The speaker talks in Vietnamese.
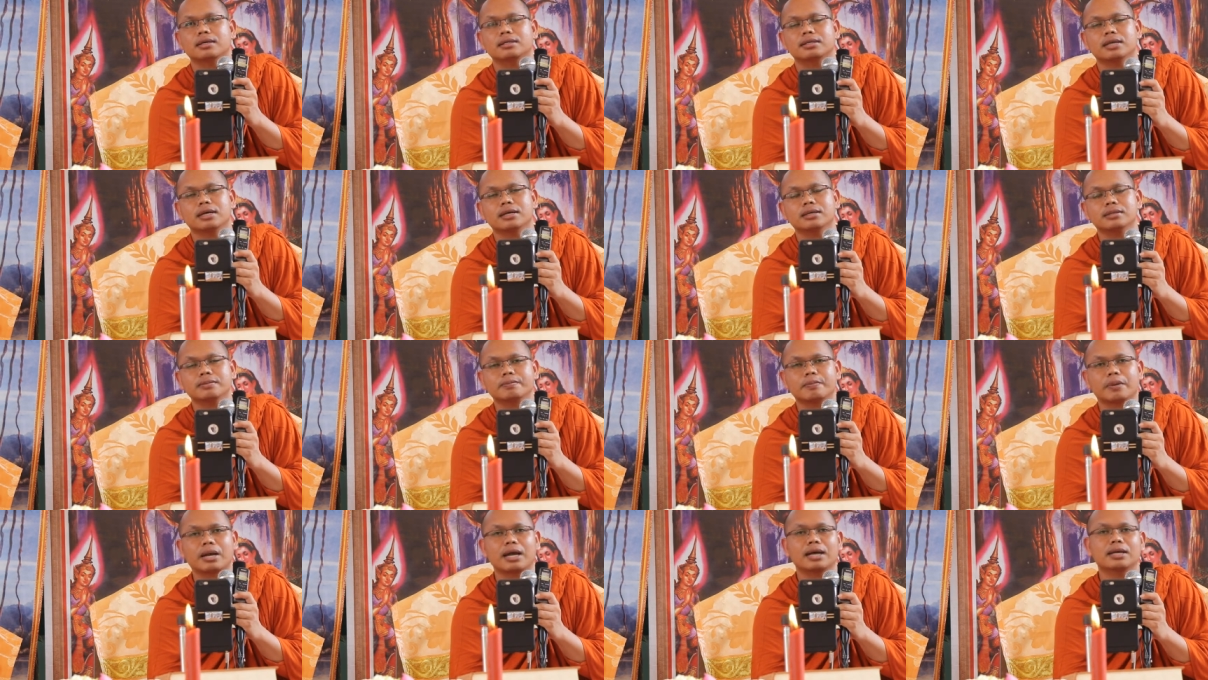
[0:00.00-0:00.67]
chẳng
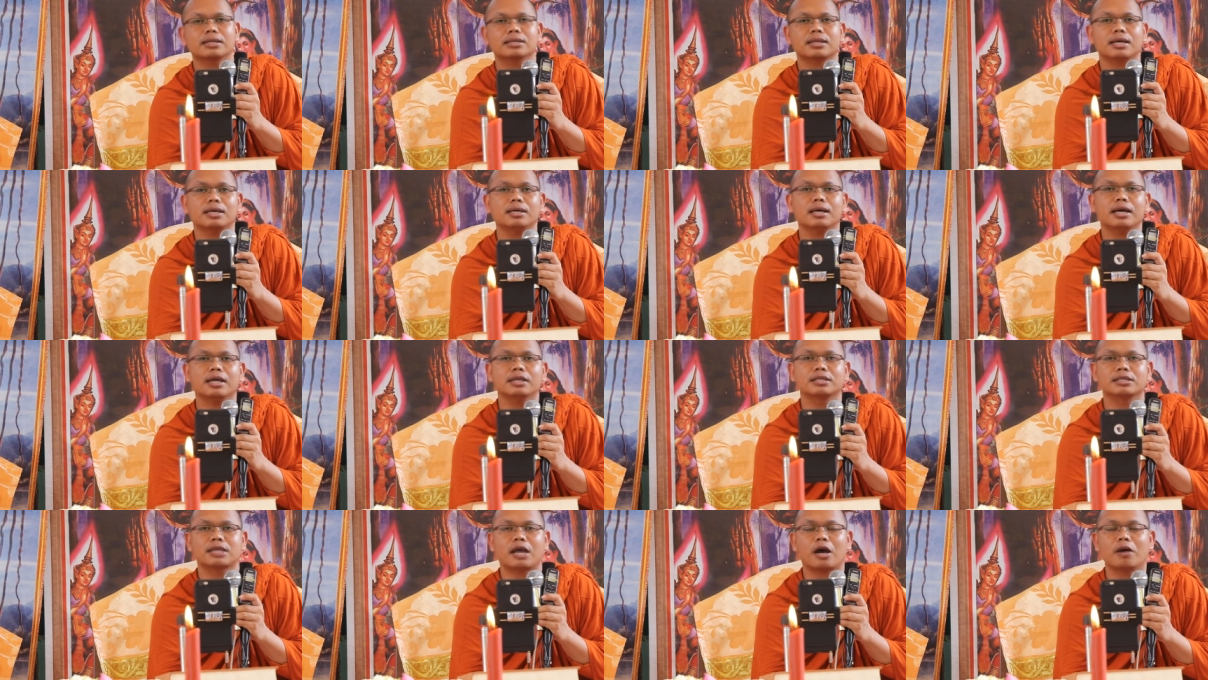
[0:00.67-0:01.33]
prang tao
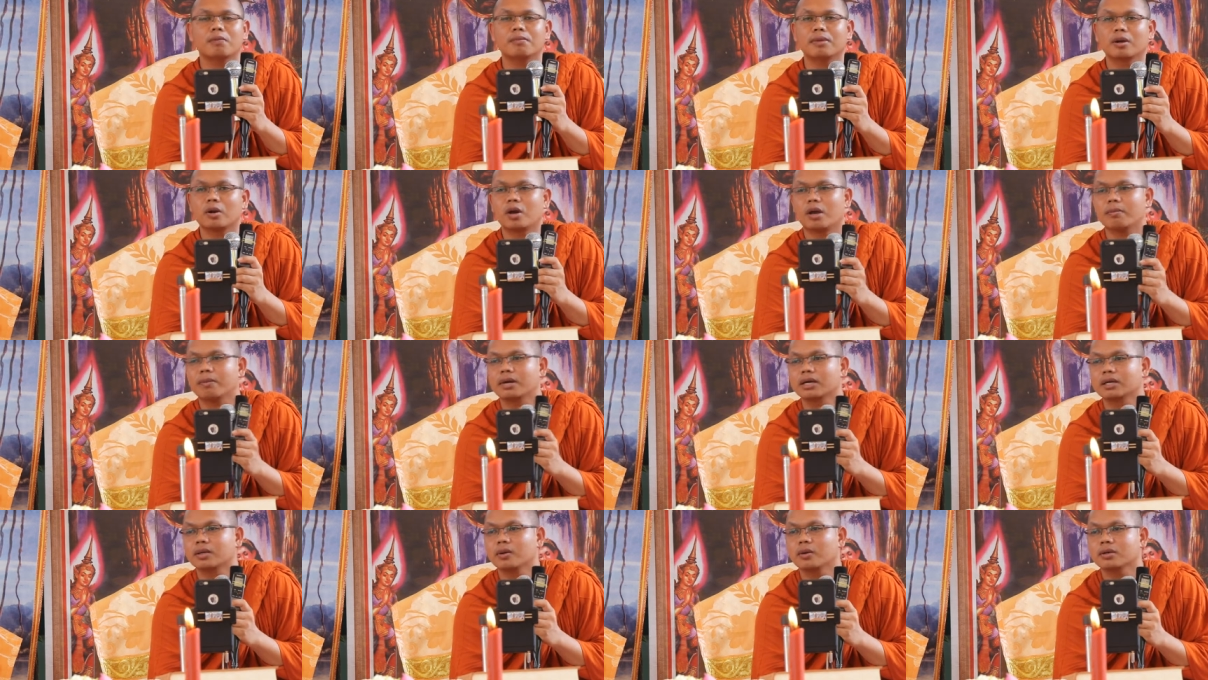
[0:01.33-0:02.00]
hay sao mà nó
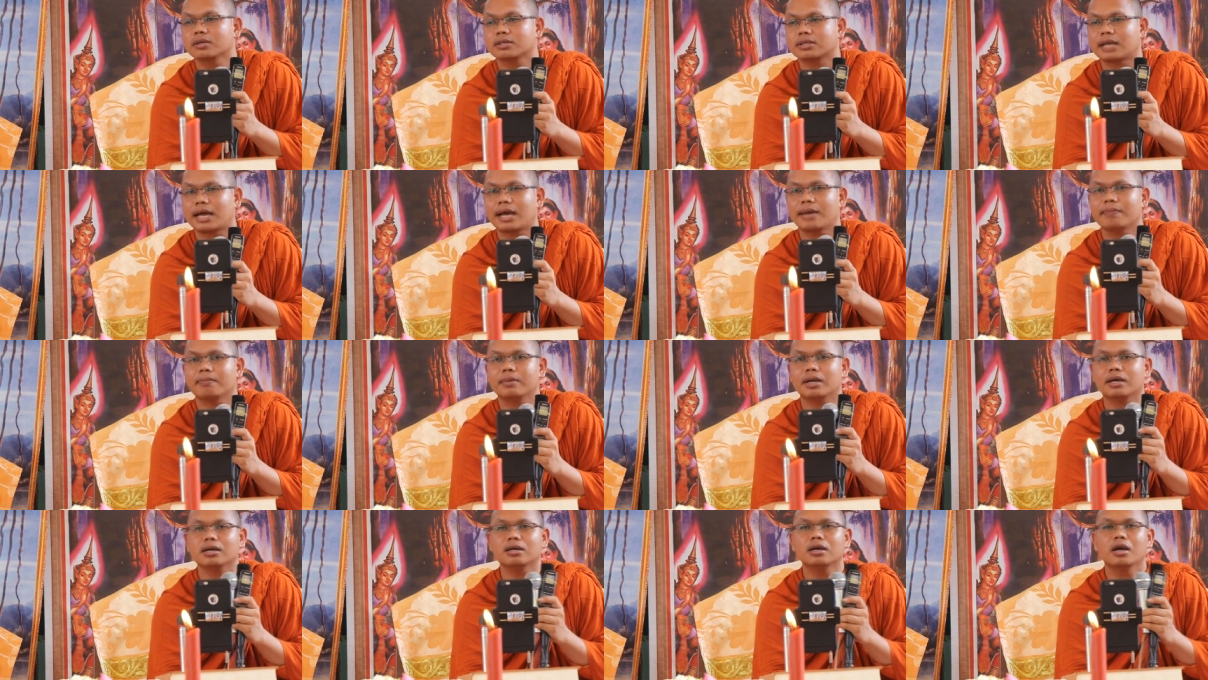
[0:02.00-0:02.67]
mình cua sai
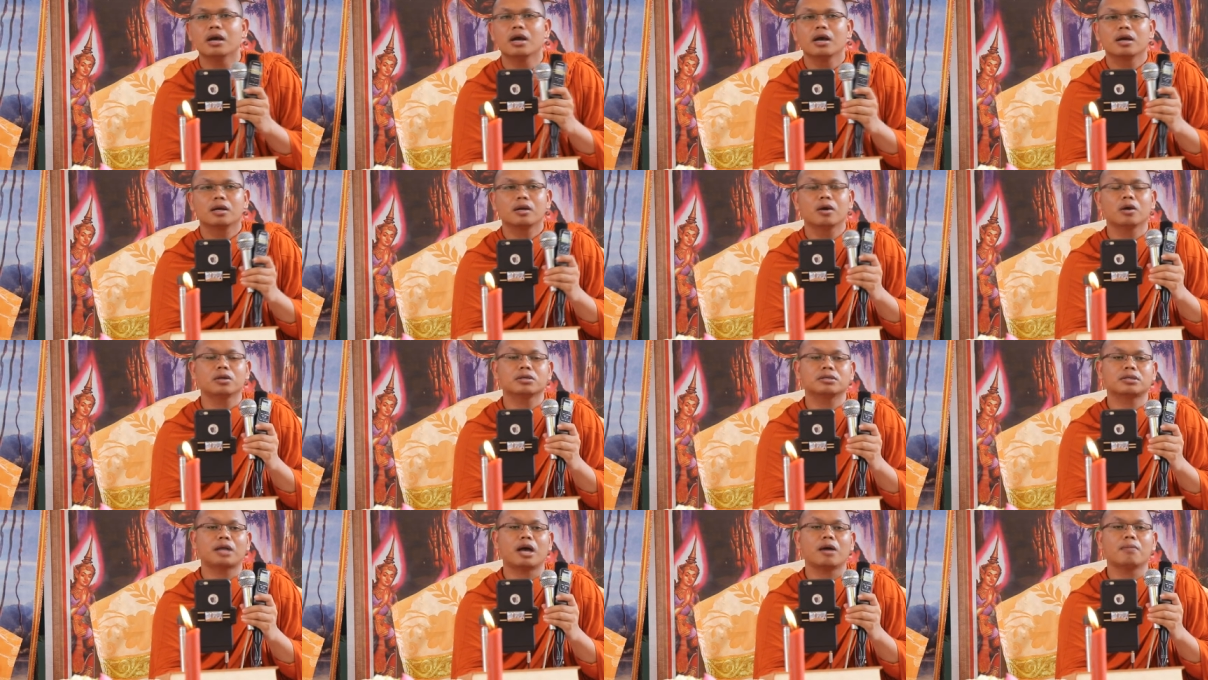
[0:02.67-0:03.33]
năng
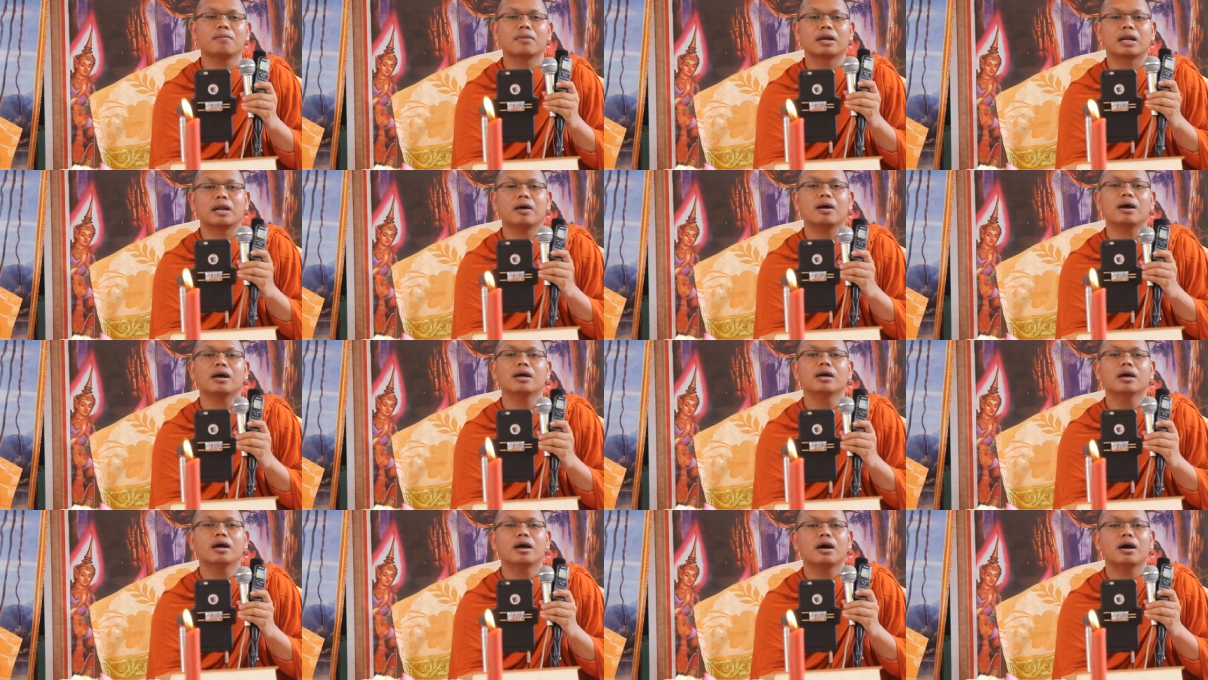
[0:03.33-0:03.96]
đôi sao mà nó